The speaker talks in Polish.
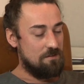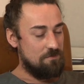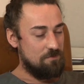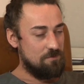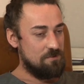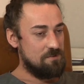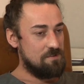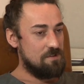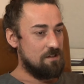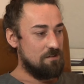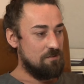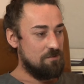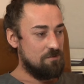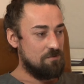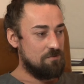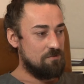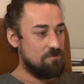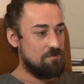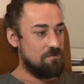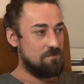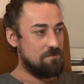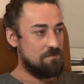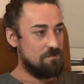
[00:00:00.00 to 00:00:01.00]
w
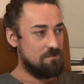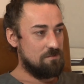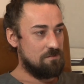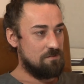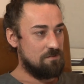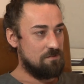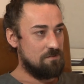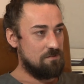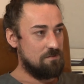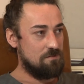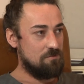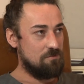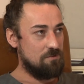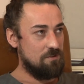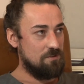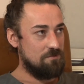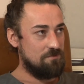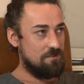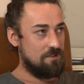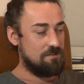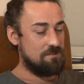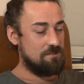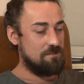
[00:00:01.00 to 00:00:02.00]
Poznaniu y,
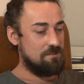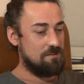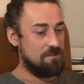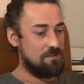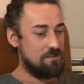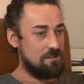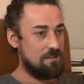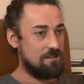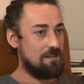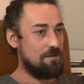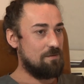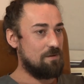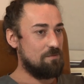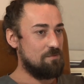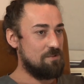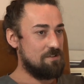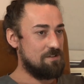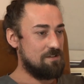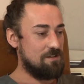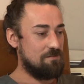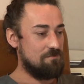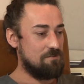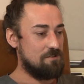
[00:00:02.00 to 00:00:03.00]
Uniwersytet Adama
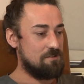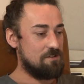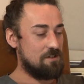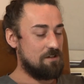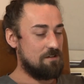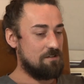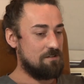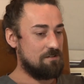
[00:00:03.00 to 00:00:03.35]
Mickiewicza.